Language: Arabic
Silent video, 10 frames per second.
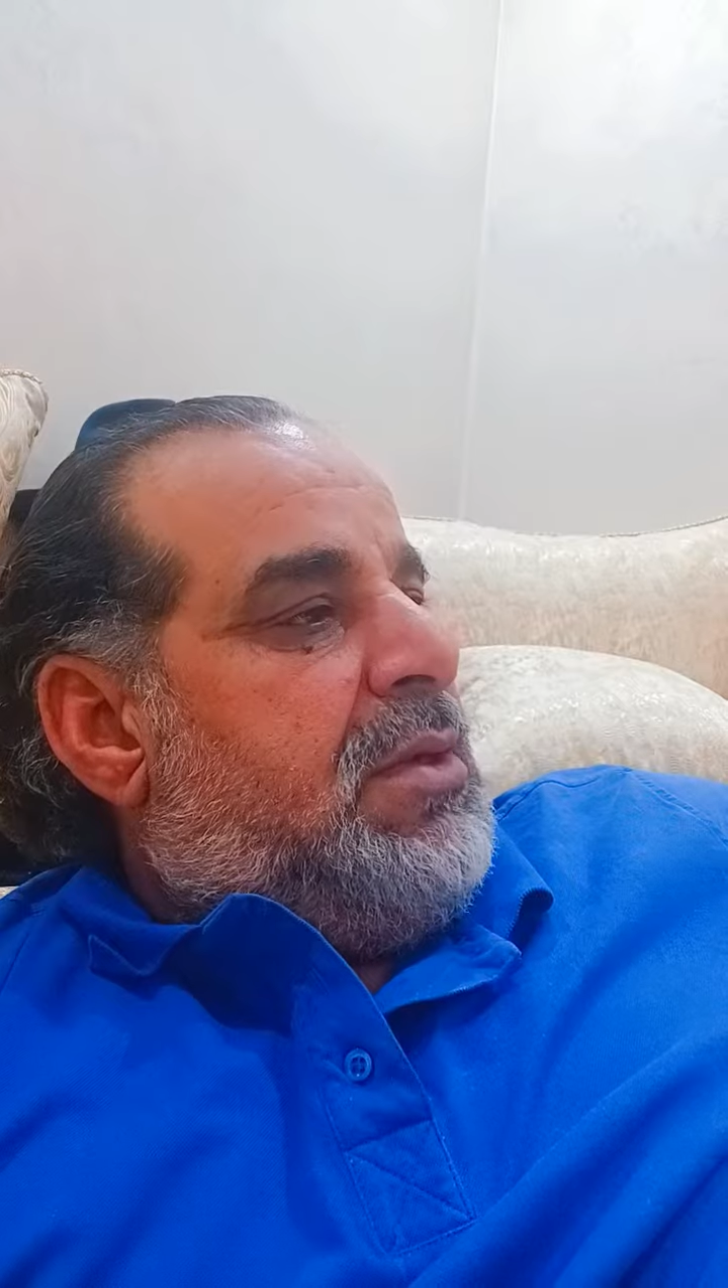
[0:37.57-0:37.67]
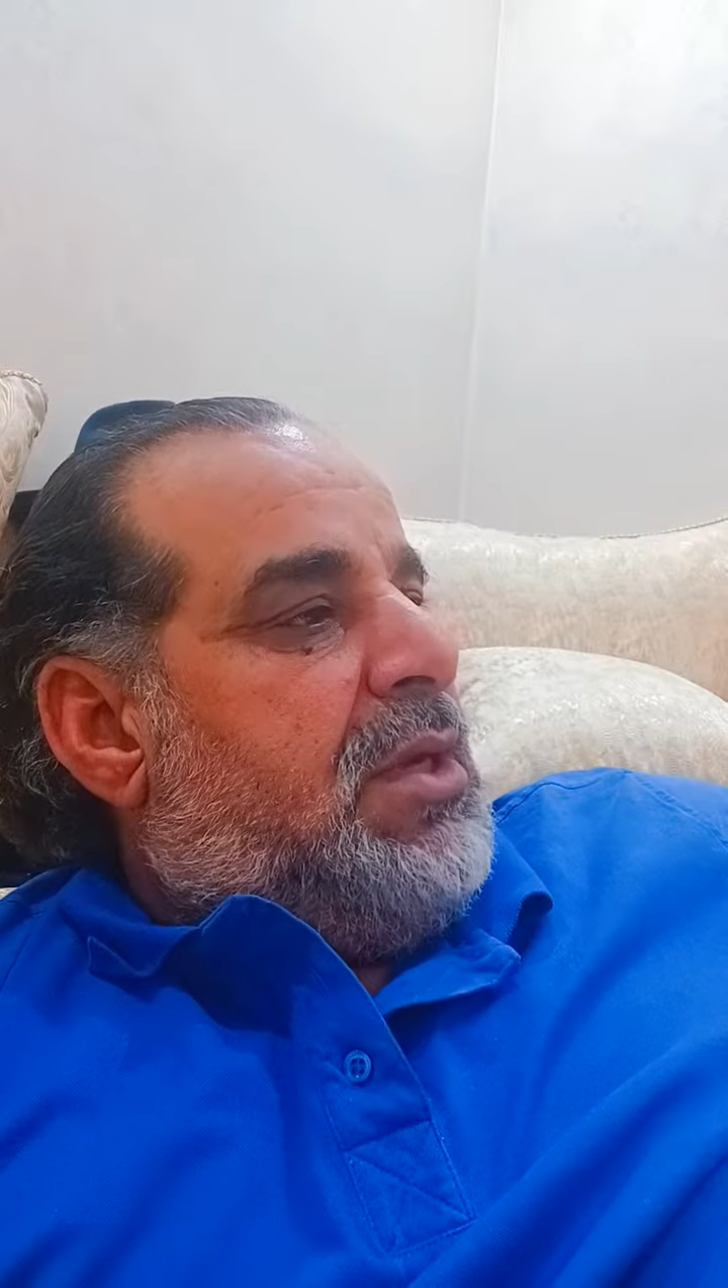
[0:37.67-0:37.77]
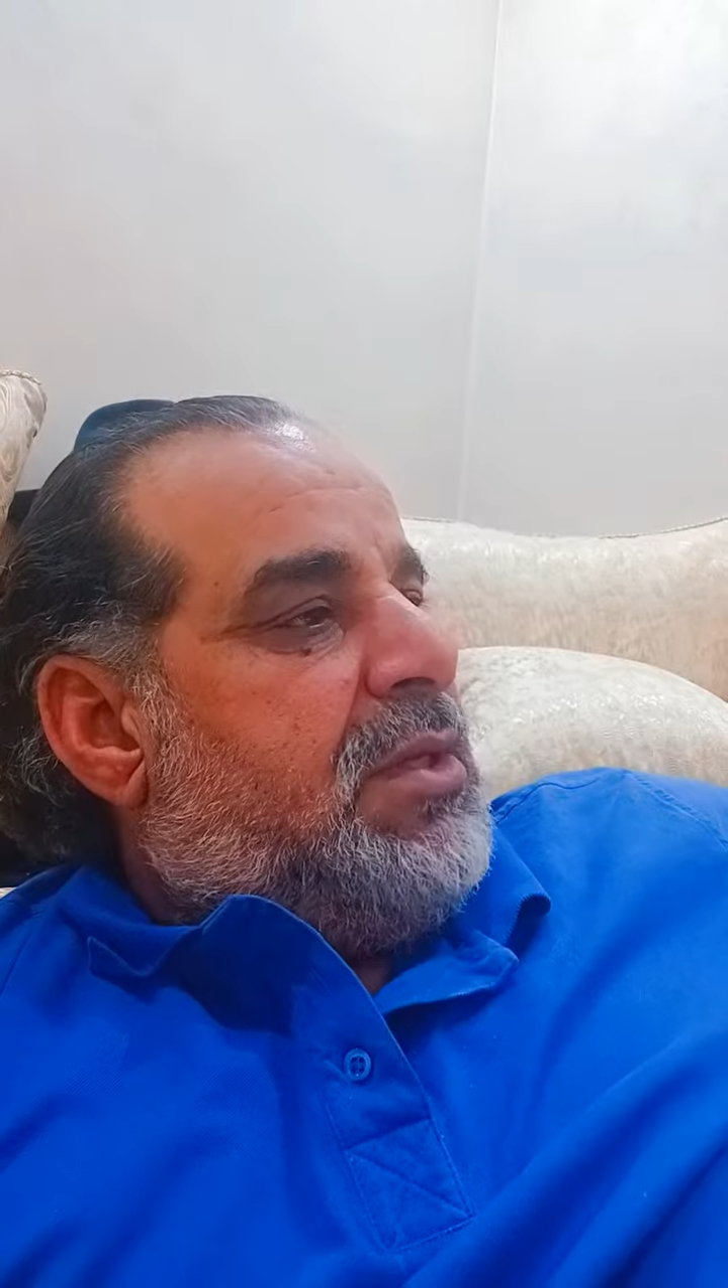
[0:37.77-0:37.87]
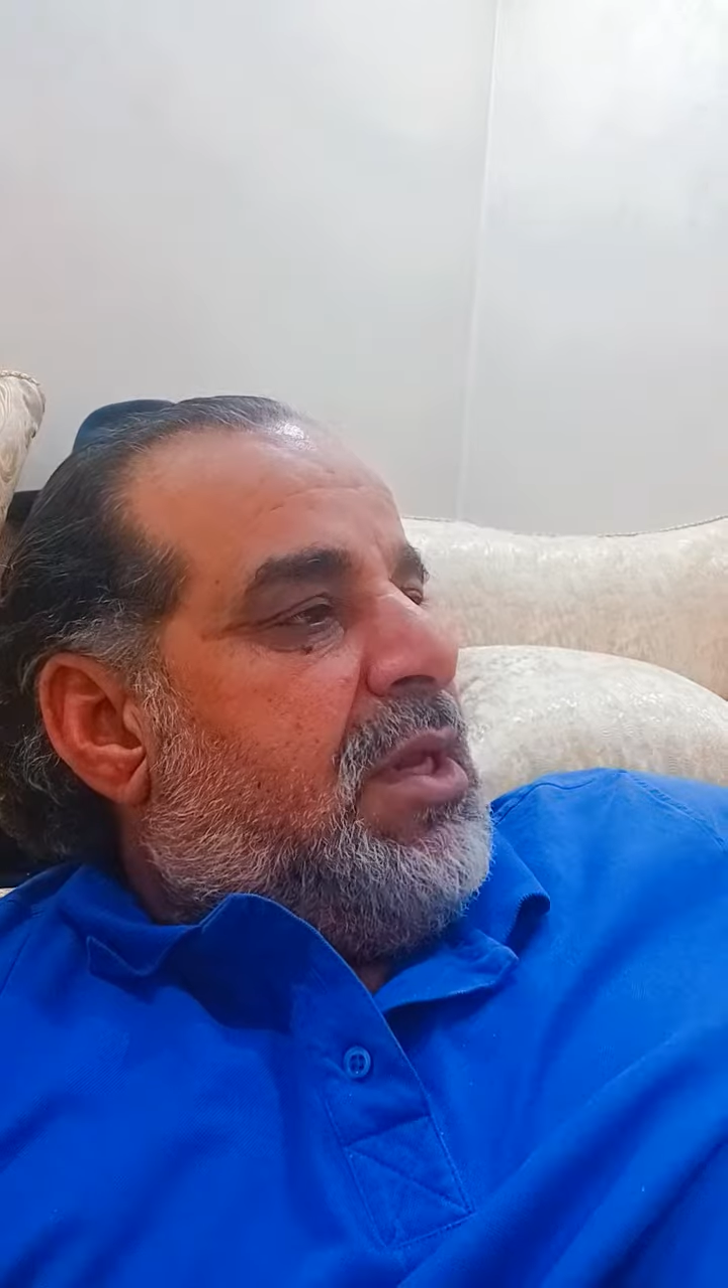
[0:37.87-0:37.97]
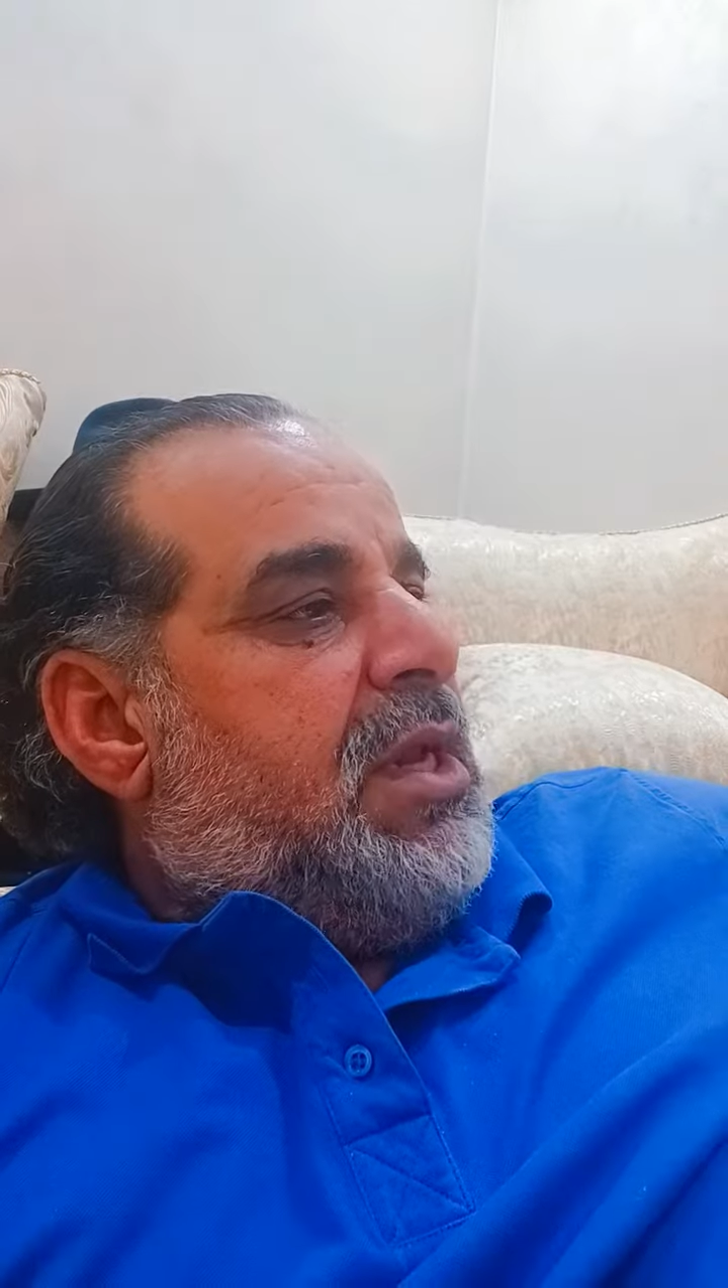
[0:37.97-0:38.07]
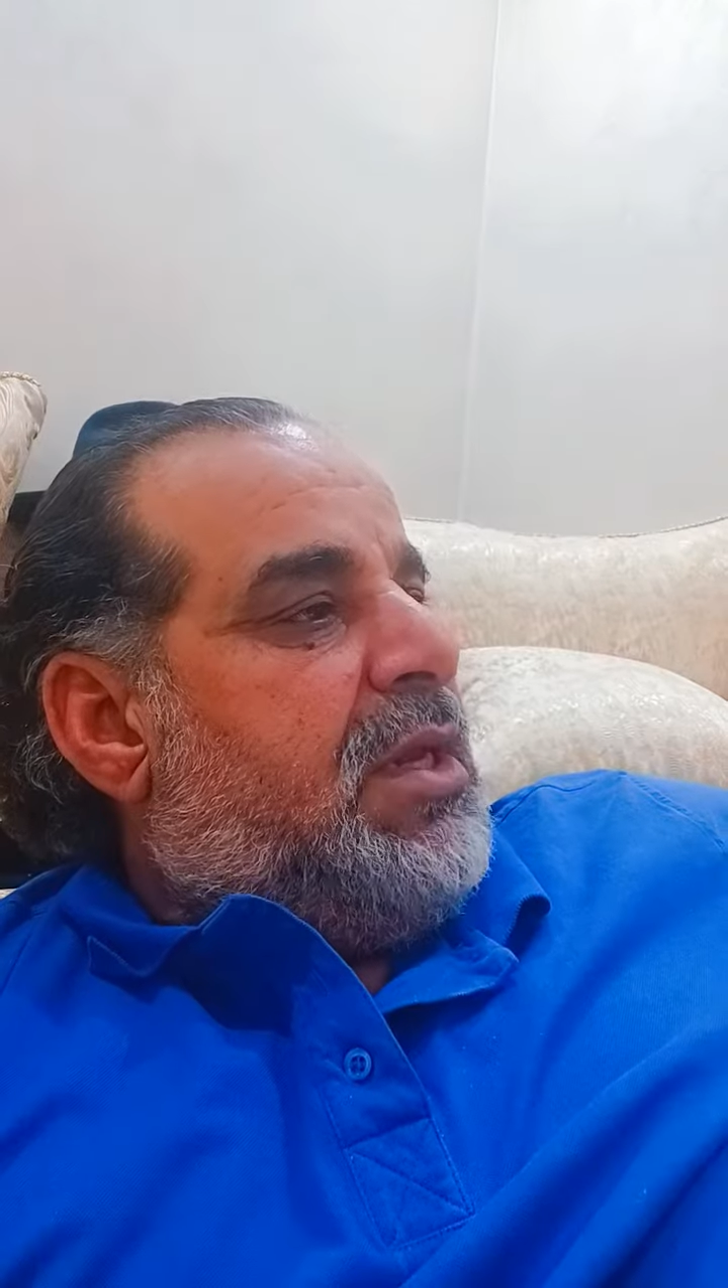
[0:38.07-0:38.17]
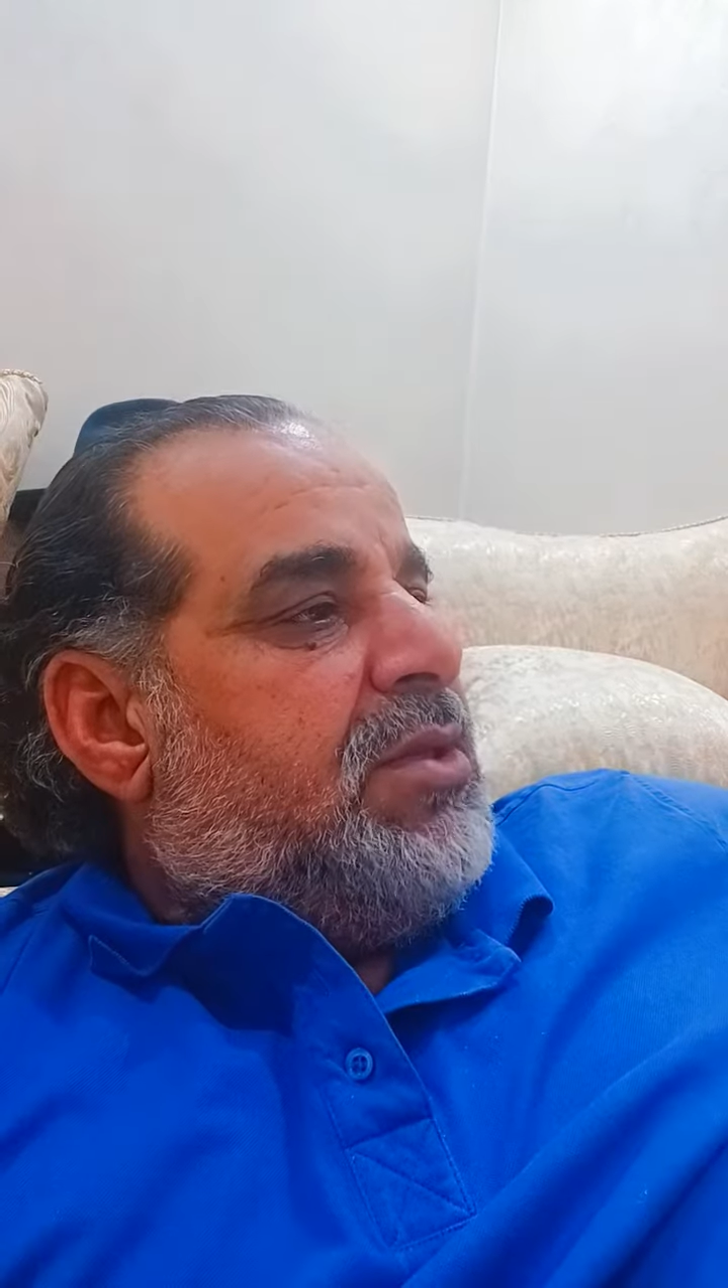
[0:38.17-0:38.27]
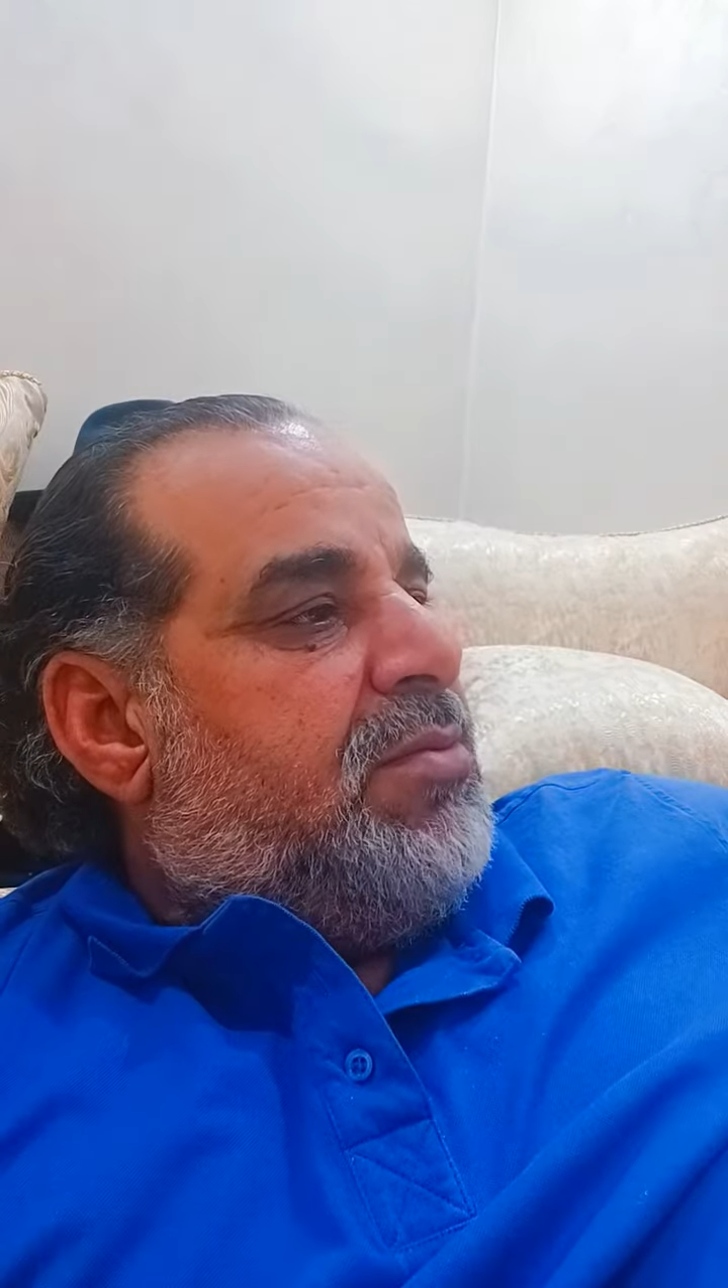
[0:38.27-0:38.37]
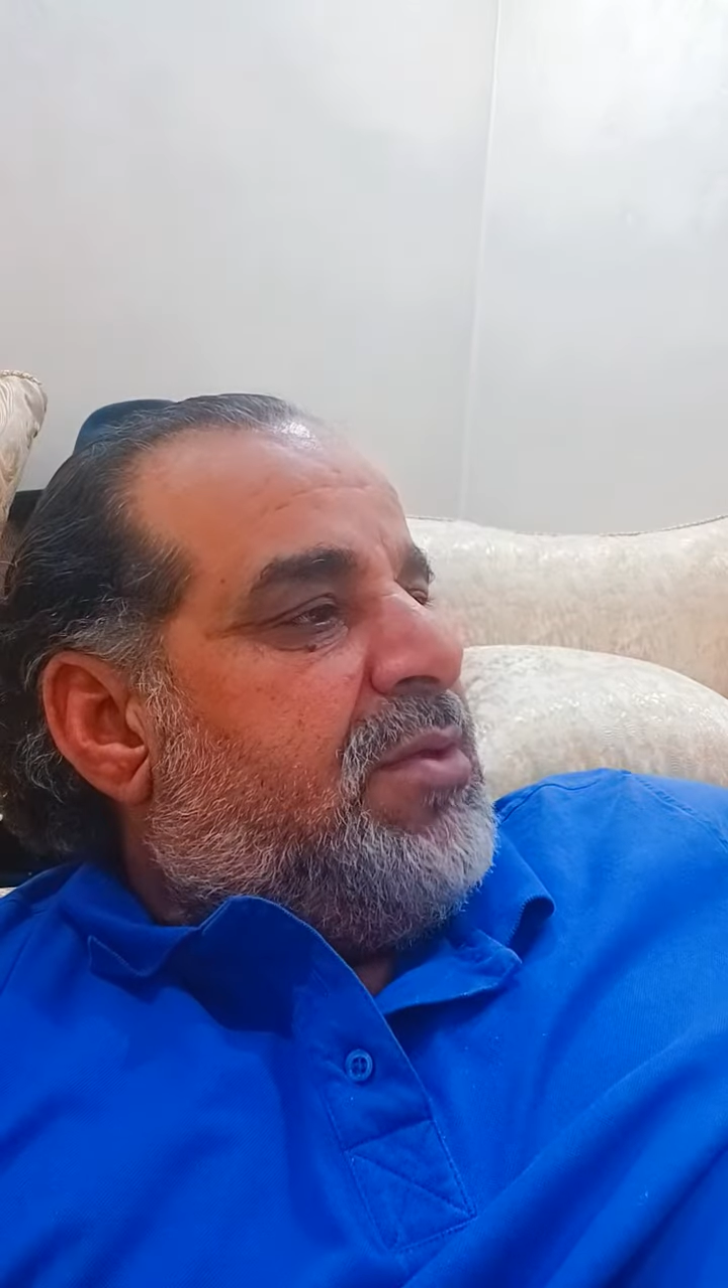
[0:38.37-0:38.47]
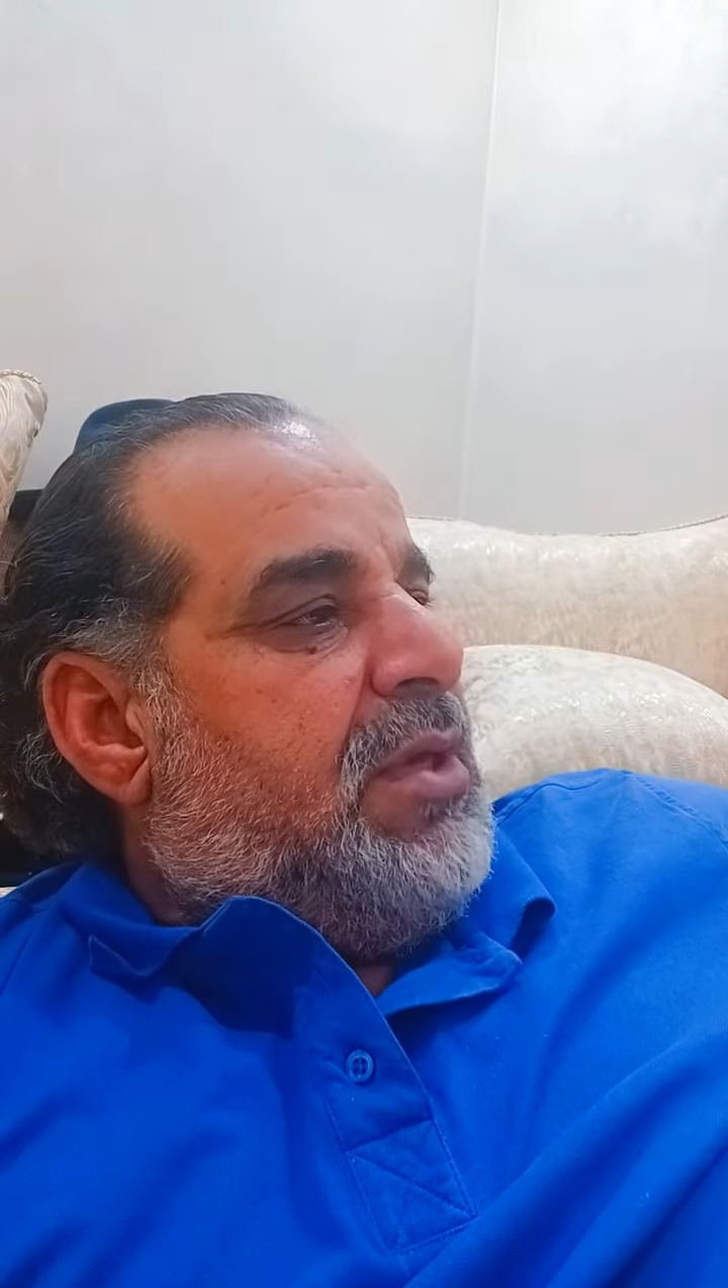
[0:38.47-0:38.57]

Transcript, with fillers: هذا اللي كذبتي